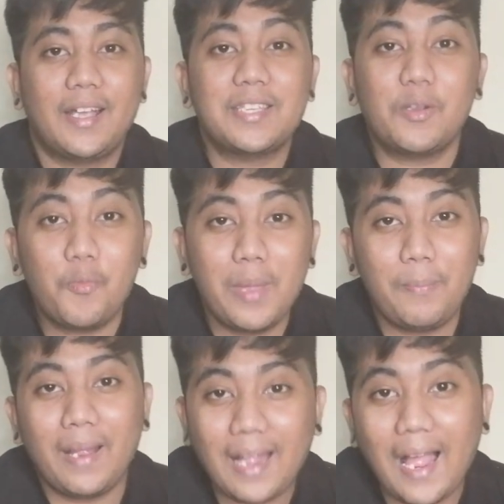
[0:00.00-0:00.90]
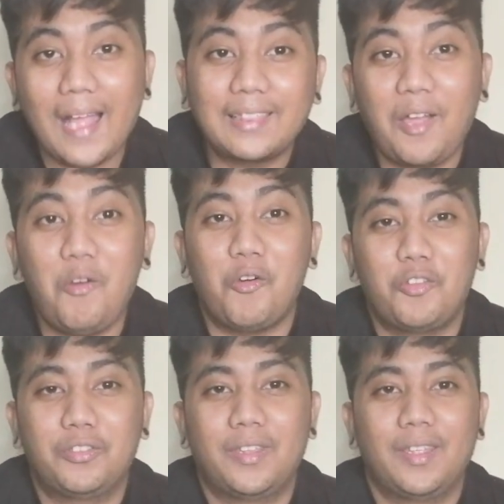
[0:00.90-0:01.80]
Kasi kung may
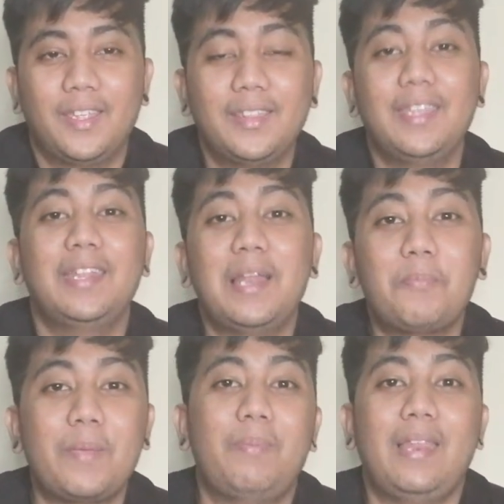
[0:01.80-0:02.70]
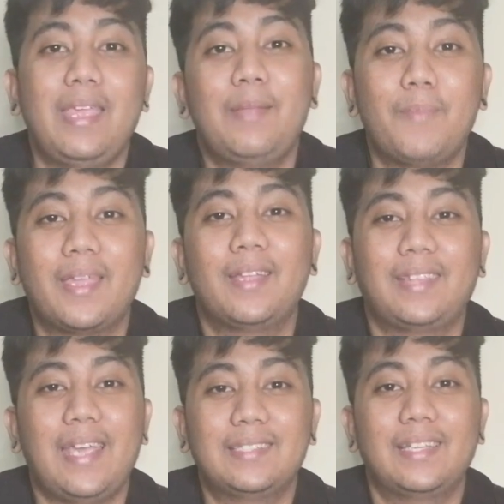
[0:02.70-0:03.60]
pagkakataon, hindi nila pipiliin maging
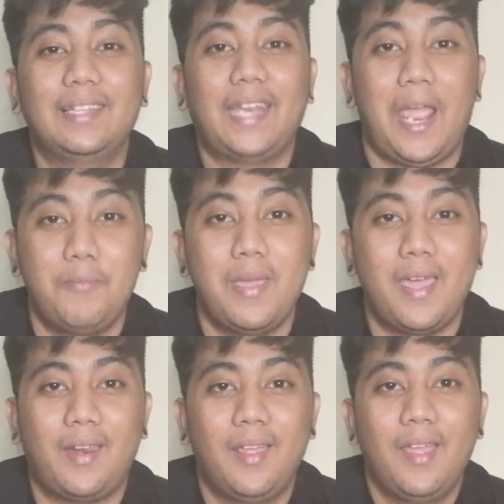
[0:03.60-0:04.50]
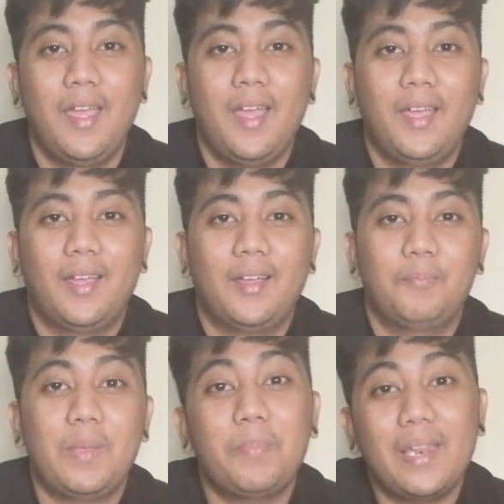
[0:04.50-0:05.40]
tricycle driver.
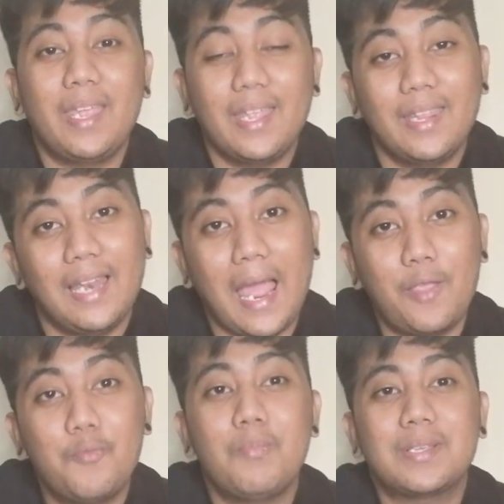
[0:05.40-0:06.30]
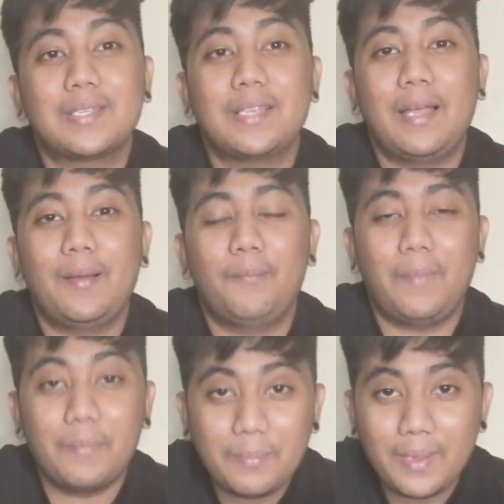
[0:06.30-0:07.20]
Pipiliin nila yung mas
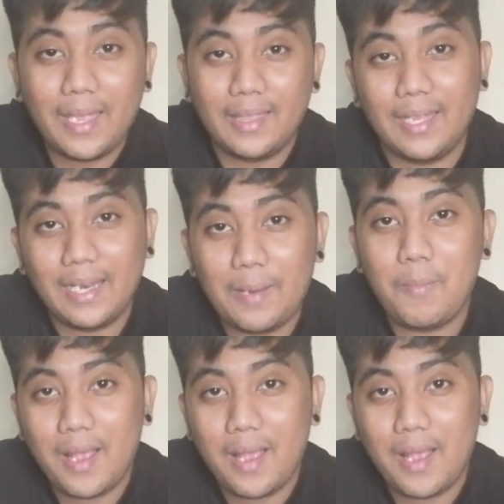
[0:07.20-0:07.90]
mabibigyan nila ng